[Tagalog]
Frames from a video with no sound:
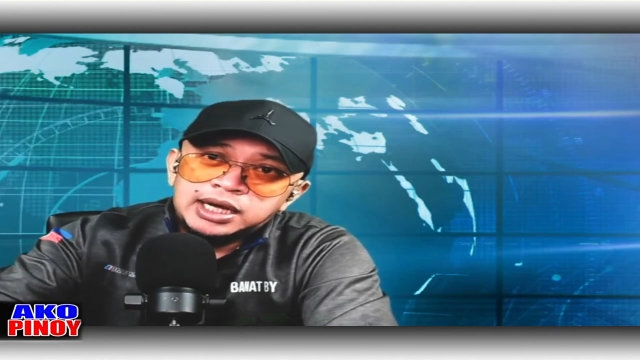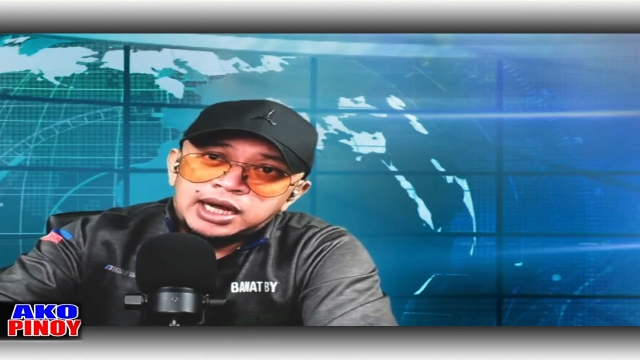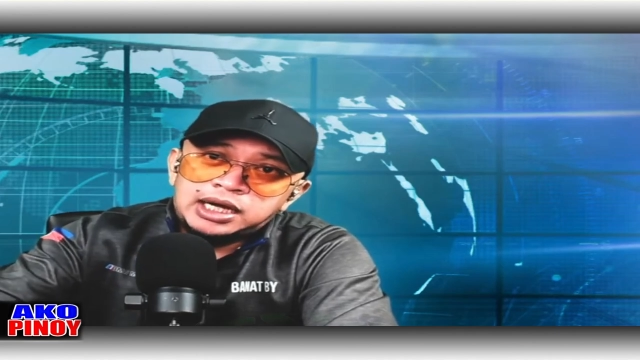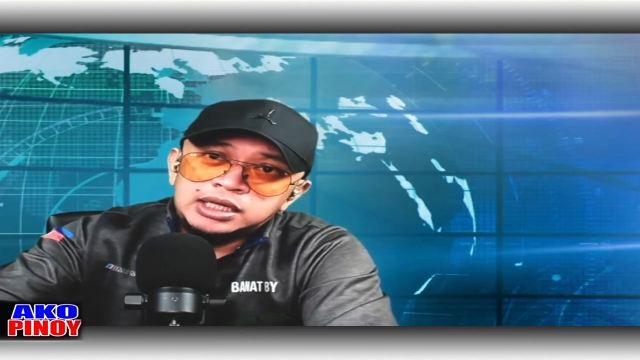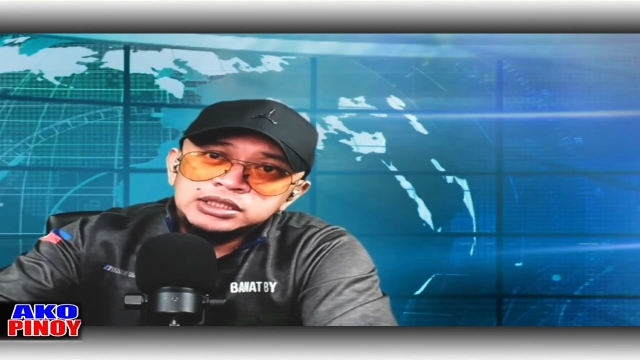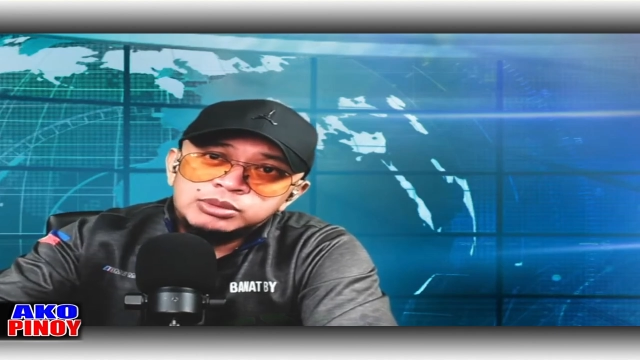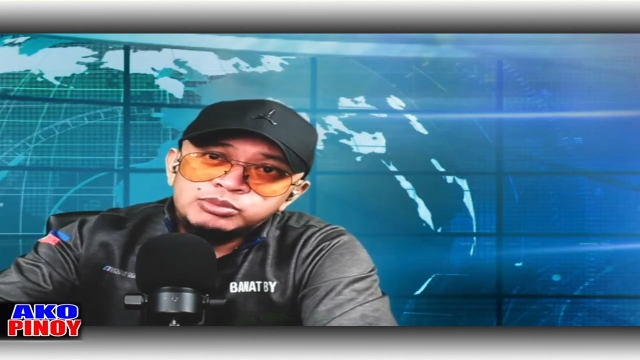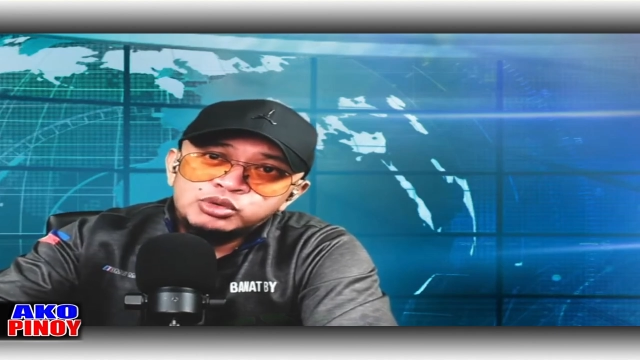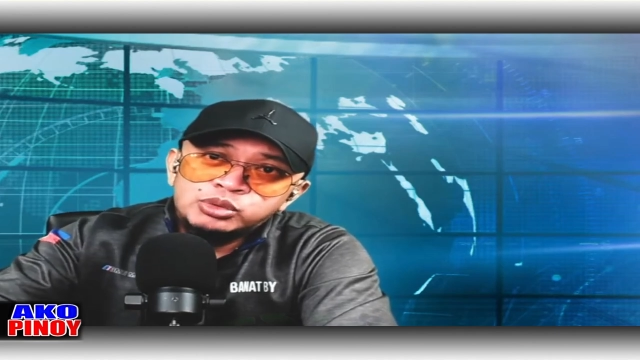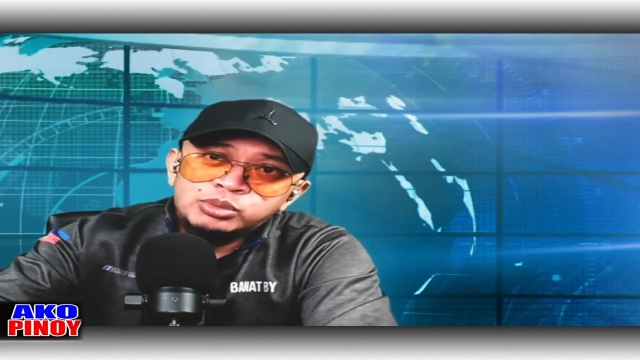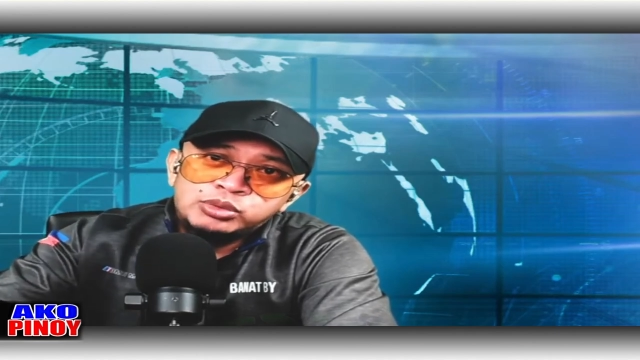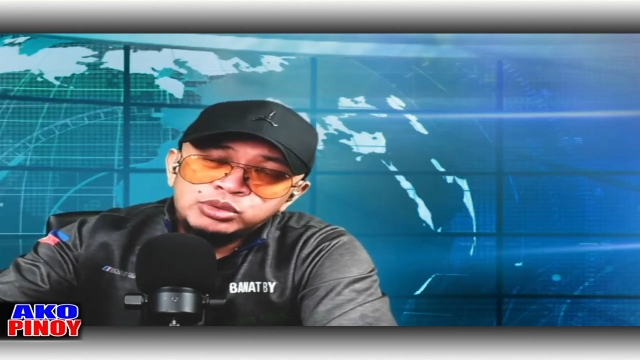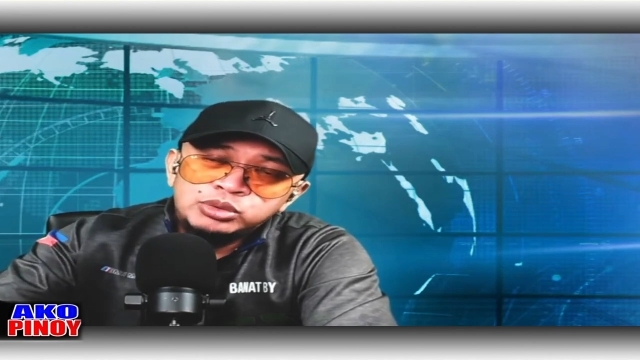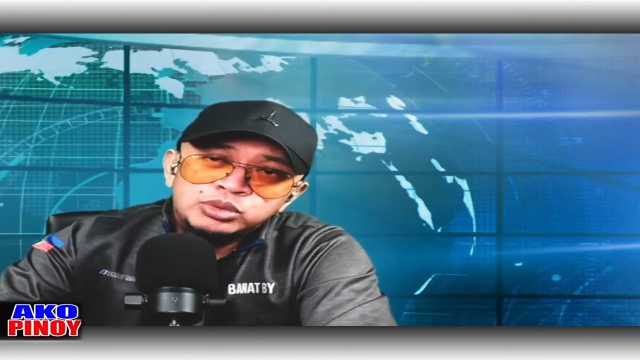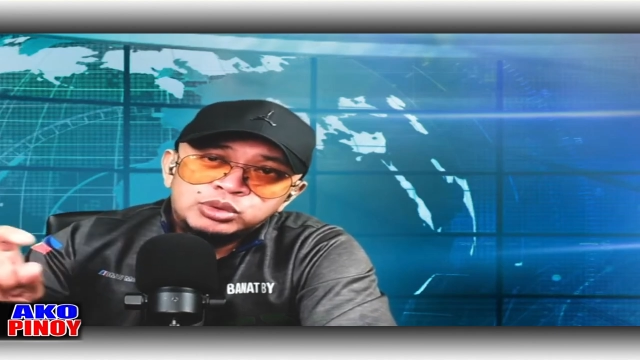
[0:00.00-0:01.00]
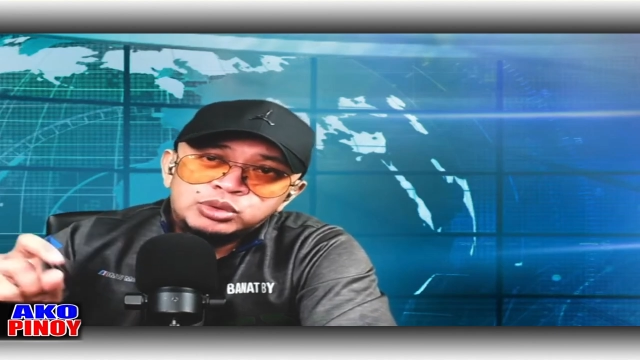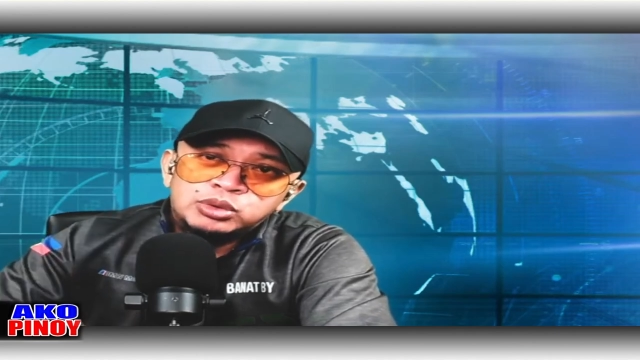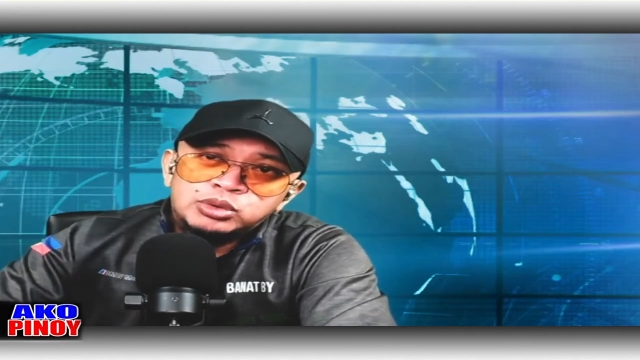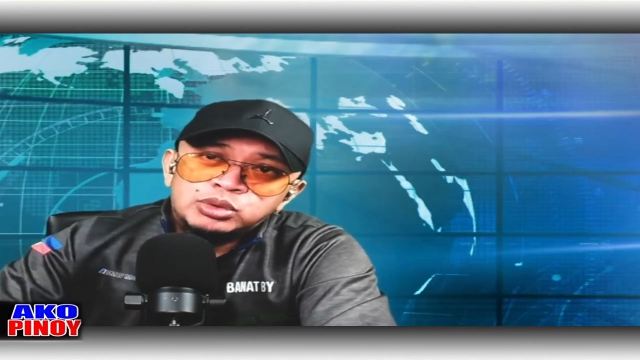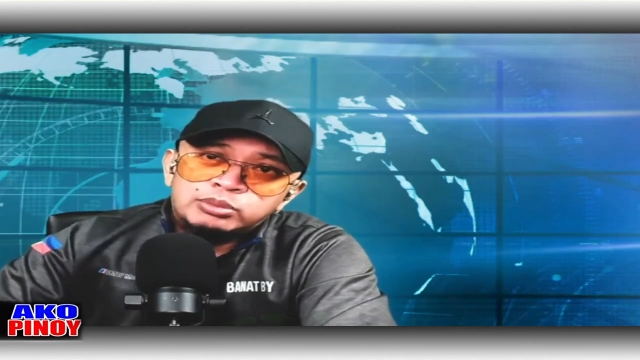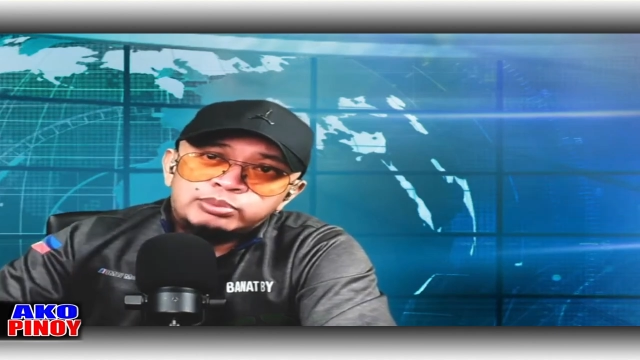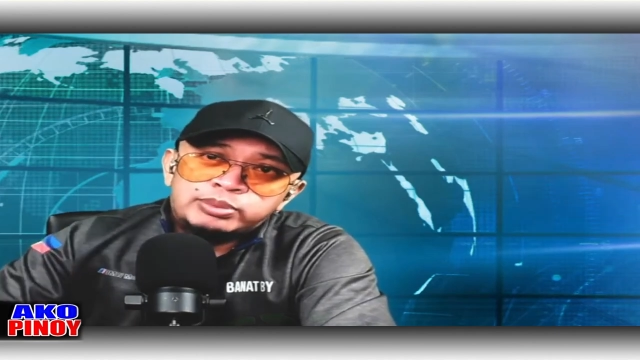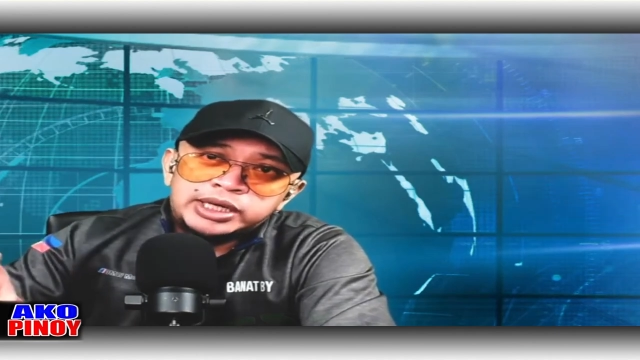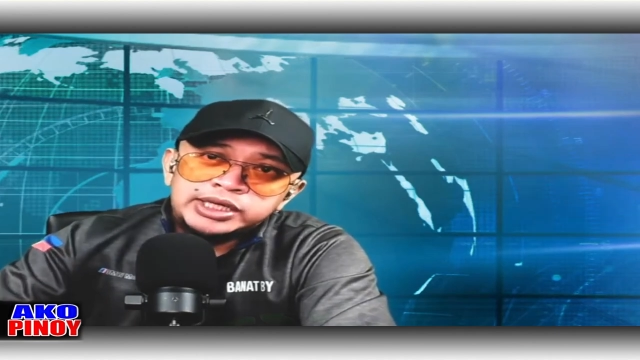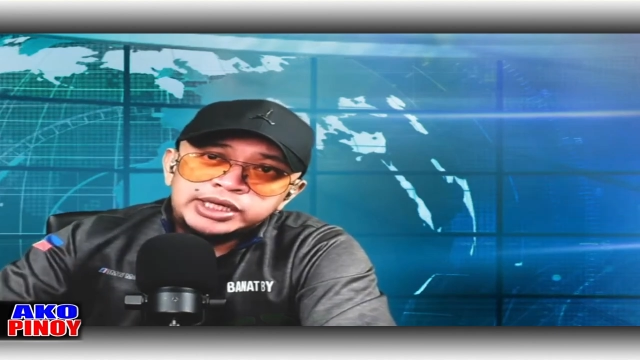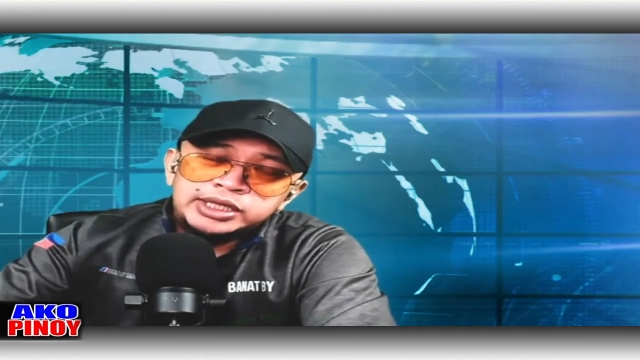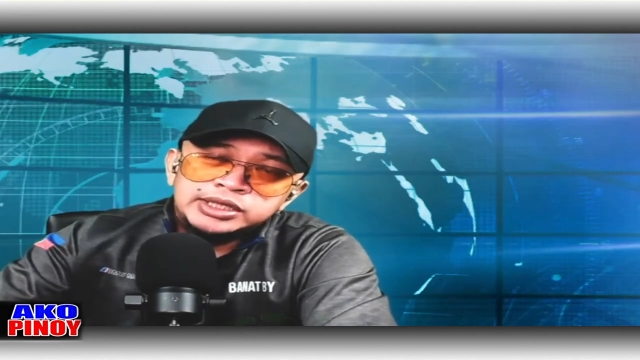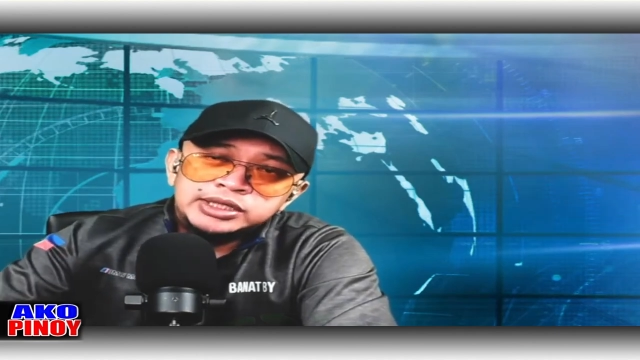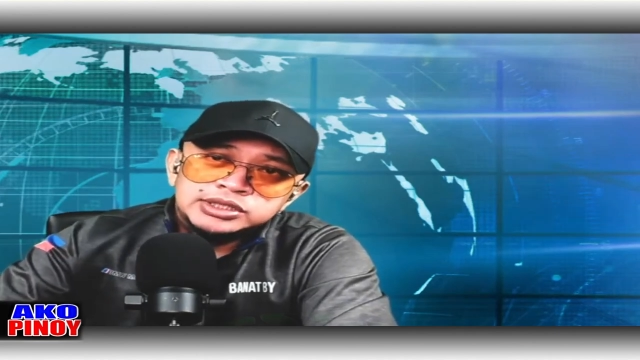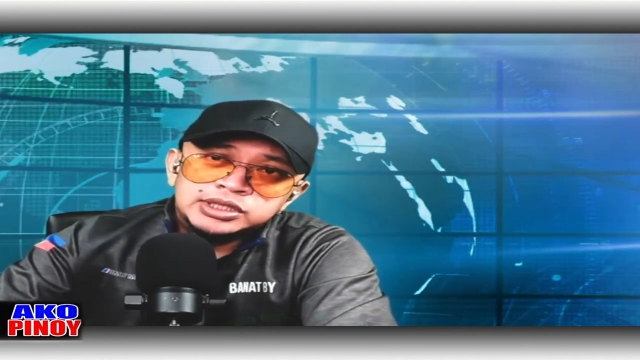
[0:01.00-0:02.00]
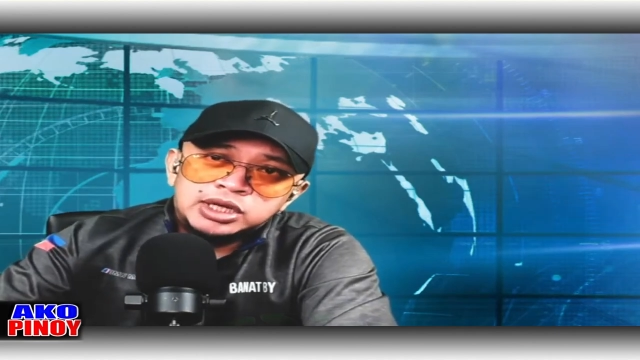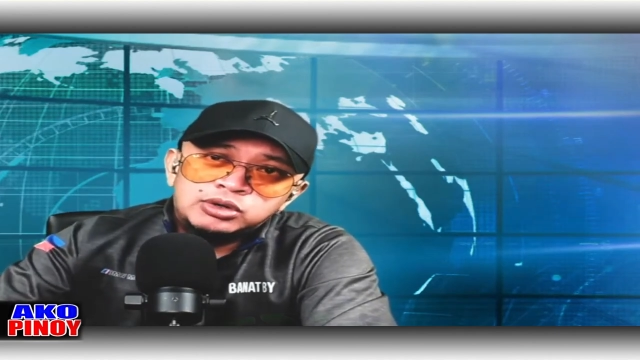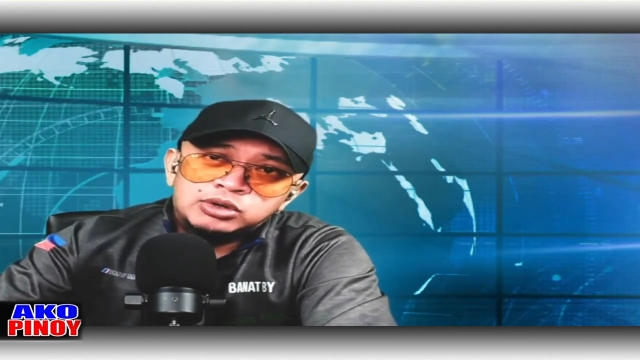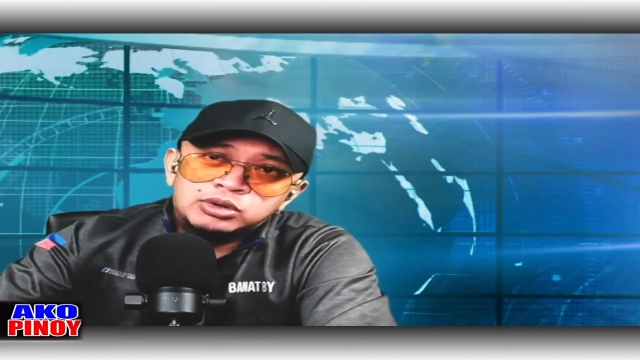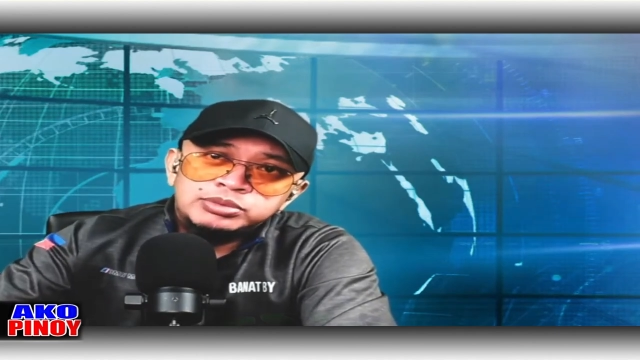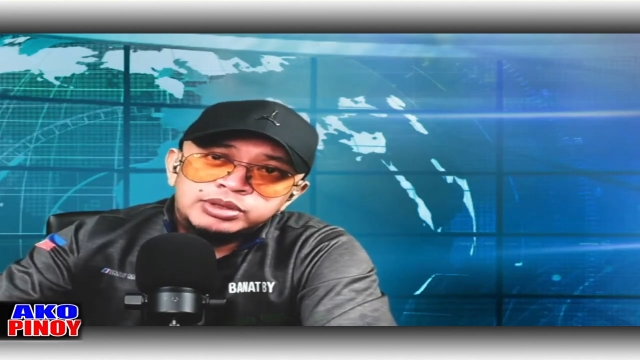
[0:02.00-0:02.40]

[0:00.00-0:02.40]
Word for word: ang namumuno pa rin sa loob